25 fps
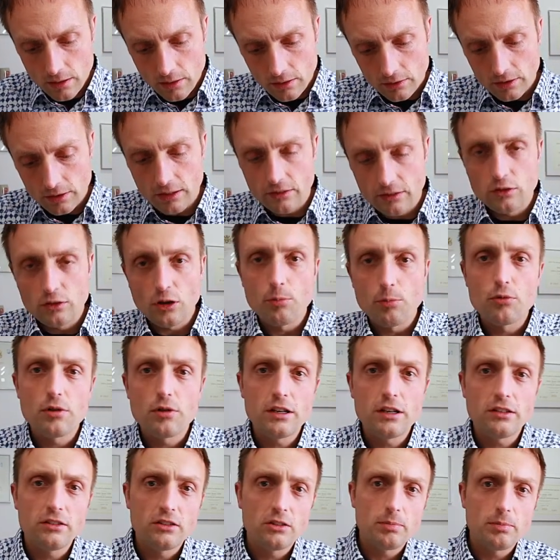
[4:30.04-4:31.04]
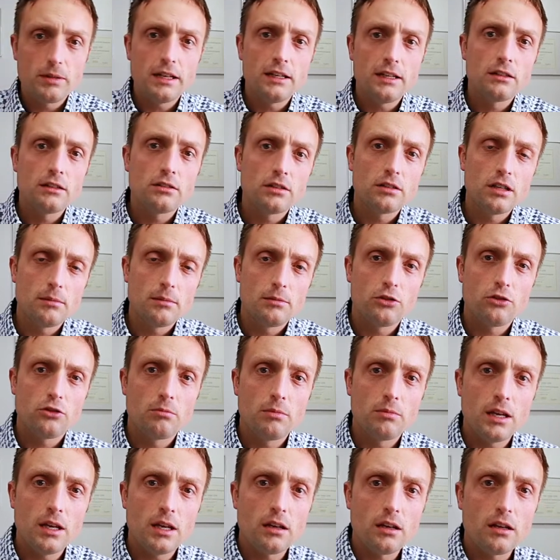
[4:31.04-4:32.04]
Sales and Operations Planning, dort habe ich
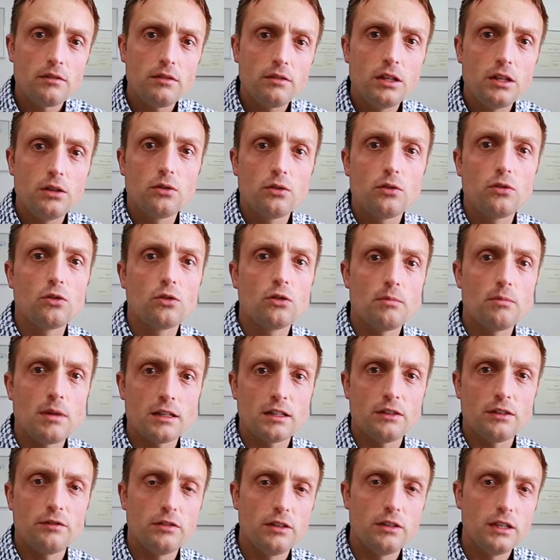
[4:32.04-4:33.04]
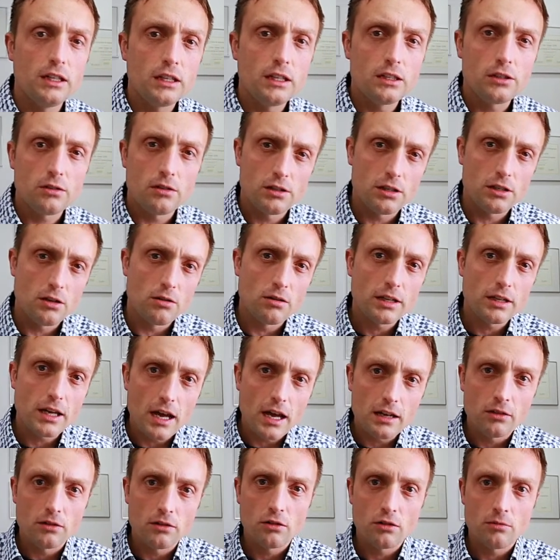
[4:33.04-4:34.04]
schon mehrere Videos zugemacht, die verlinke ich euch auch
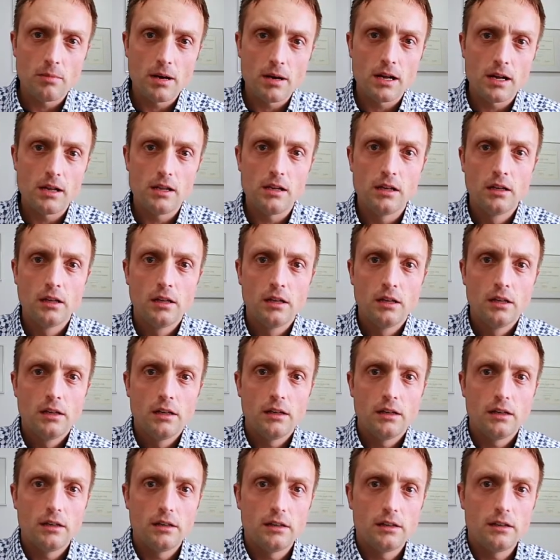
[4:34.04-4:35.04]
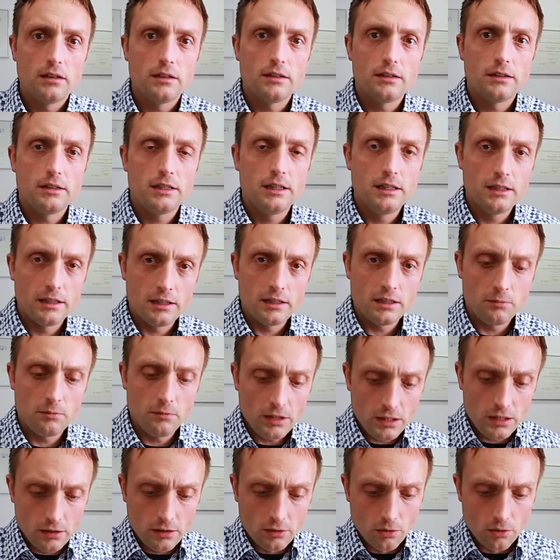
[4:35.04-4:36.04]
gerne nochmal äh, hier in dem
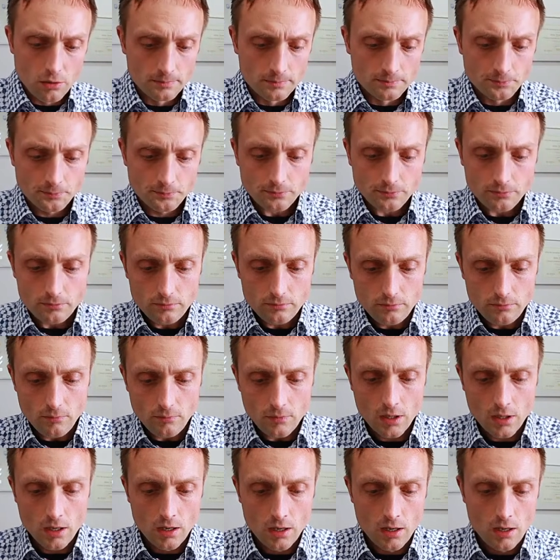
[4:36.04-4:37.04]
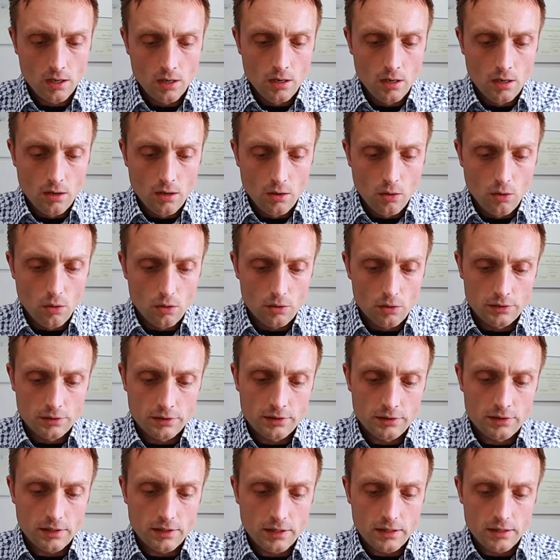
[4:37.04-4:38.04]
Video.
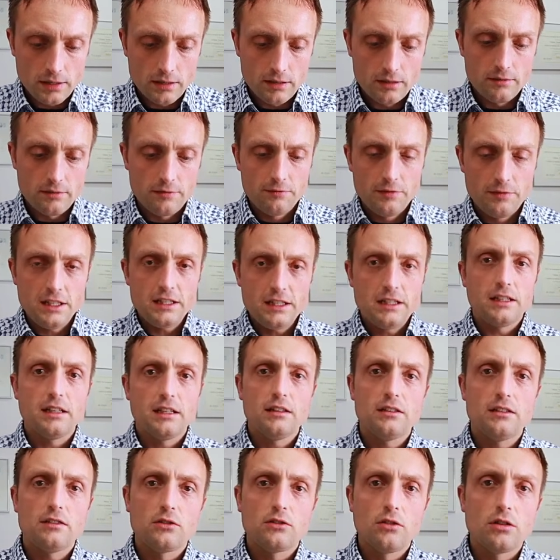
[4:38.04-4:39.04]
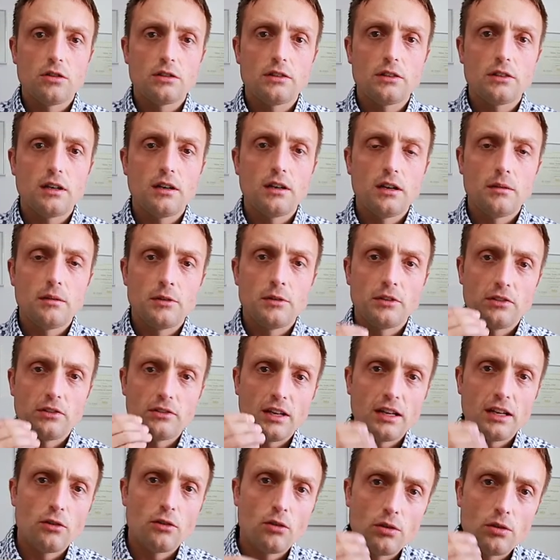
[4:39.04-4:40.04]
Und äh, wichtig ist dort, ähm, das
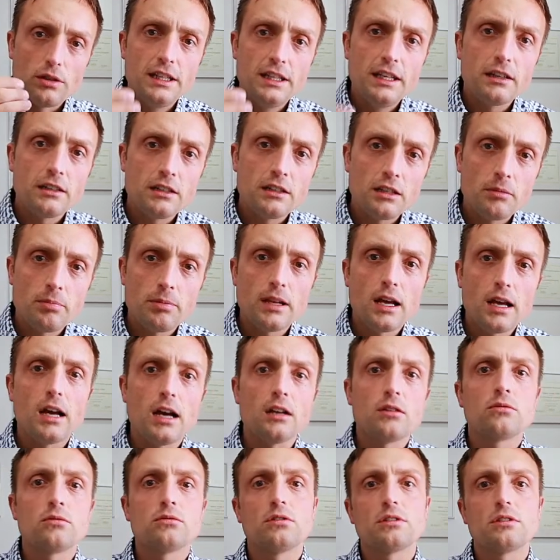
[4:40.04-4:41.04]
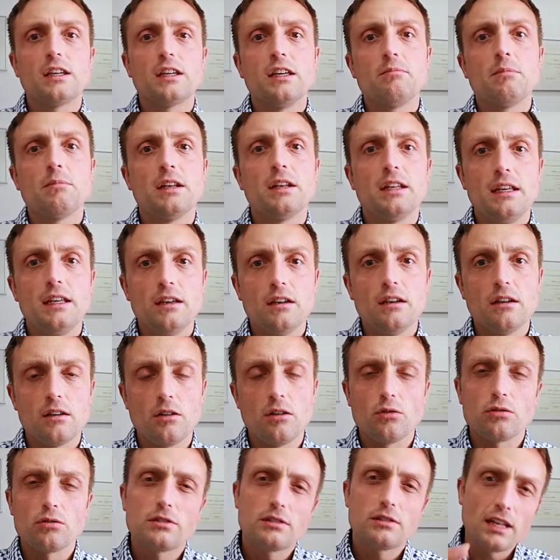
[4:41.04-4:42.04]
ist eine rollierende Planung. Dort geht man
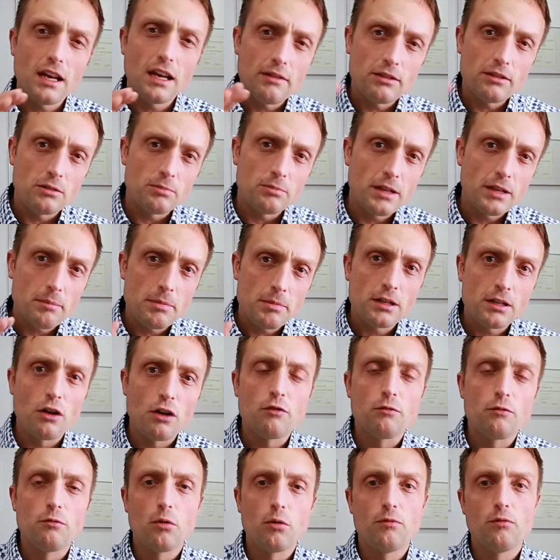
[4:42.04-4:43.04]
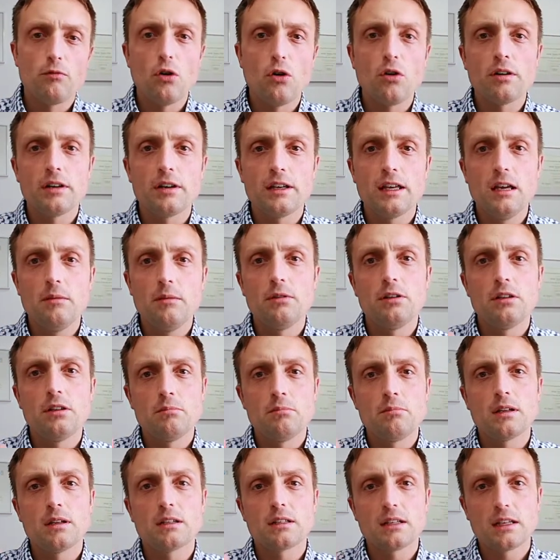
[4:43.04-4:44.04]
eher auch, teilweise bleibt man auf
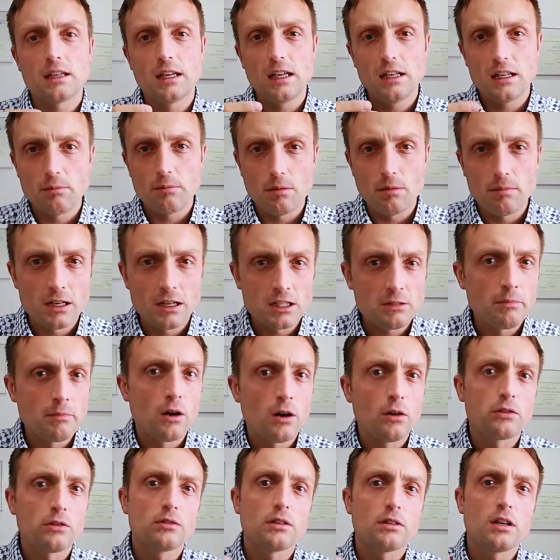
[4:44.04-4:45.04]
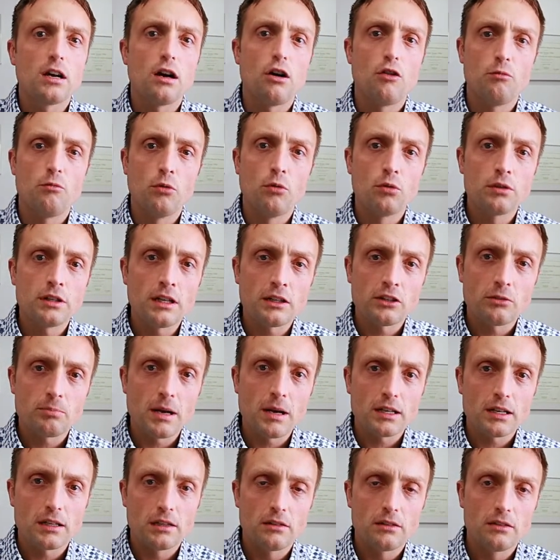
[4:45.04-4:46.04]
Wochenebenen, man geht aber manchmal auch sogar auf
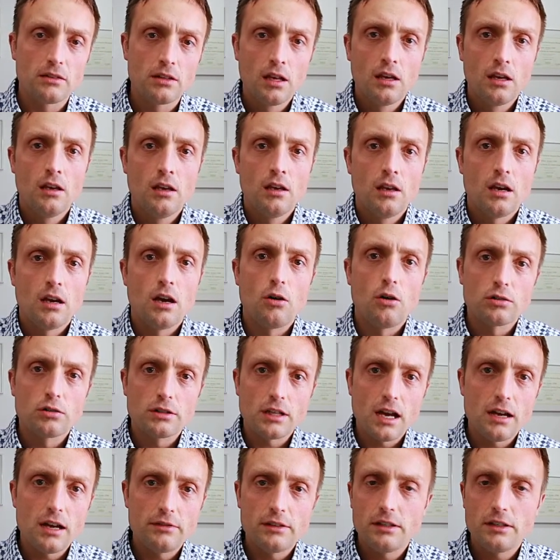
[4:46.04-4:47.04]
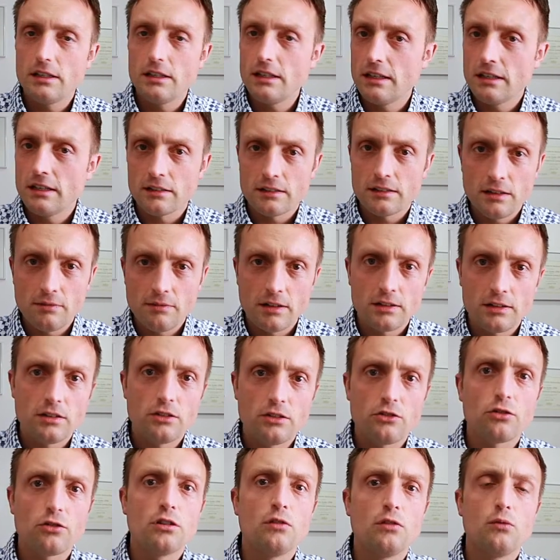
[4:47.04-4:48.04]
Monatsbuckets. Auch da wieder, je nachdem, was
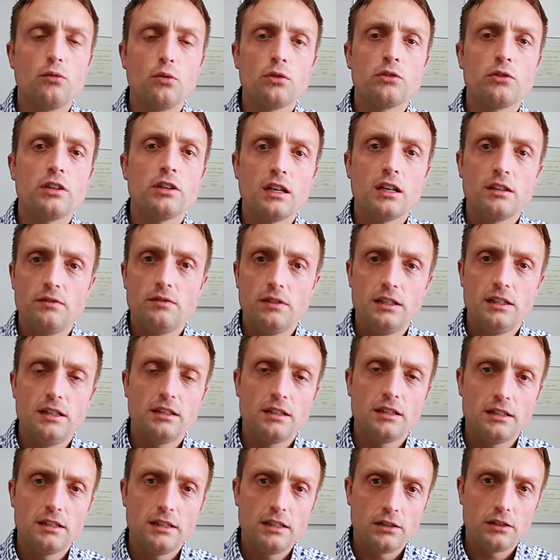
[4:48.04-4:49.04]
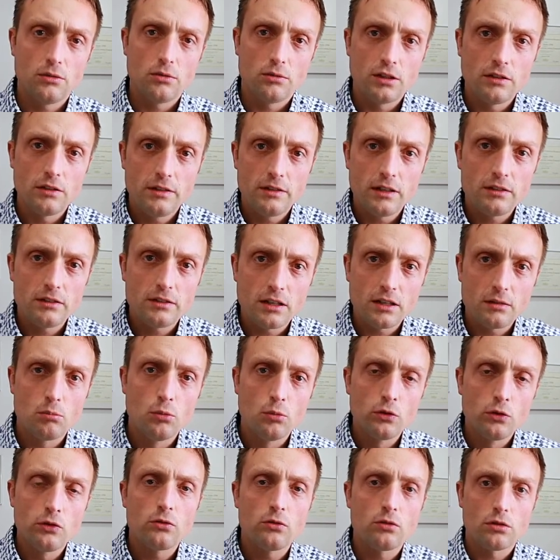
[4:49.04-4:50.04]
ihr schon gewohnt seid, wie detailliert ihr unterwegs sein
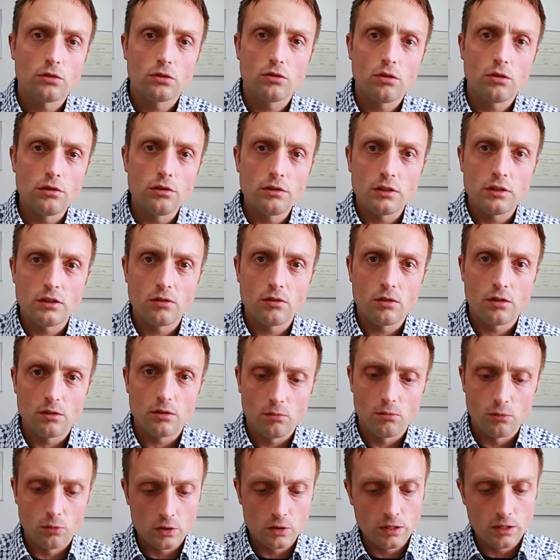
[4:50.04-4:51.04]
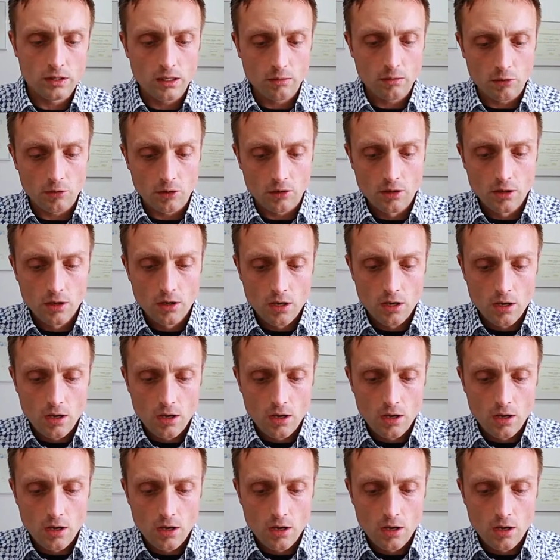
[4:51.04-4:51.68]
müsst oder könnt in eurem Unternehmen.